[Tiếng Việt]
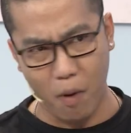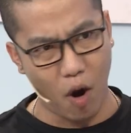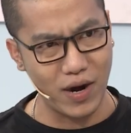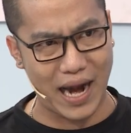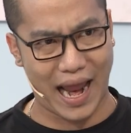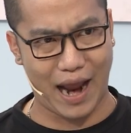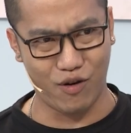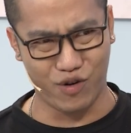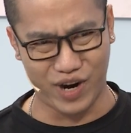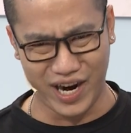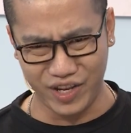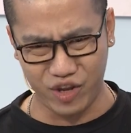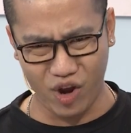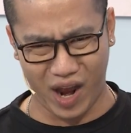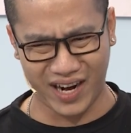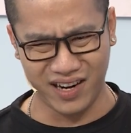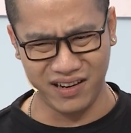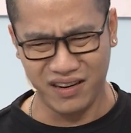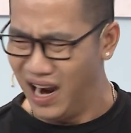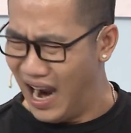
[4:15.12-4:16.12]
có, món nào khiến
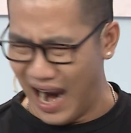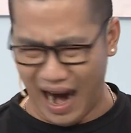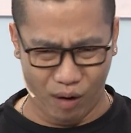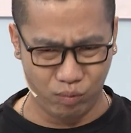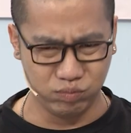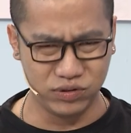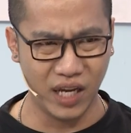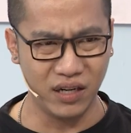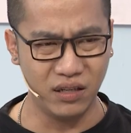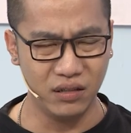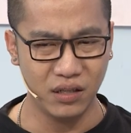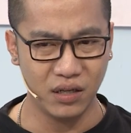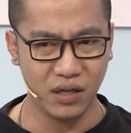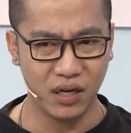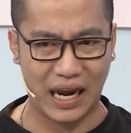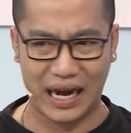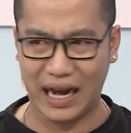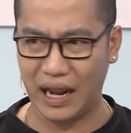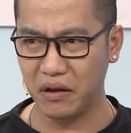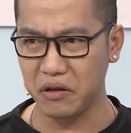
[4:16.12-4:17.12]
cho anh hỏng thích
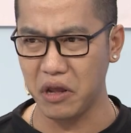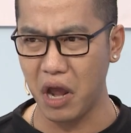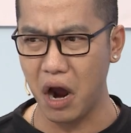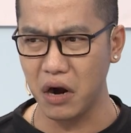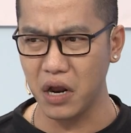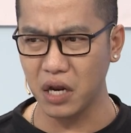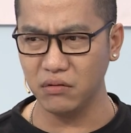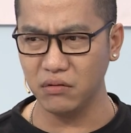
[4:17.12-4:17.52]
hay là nhớ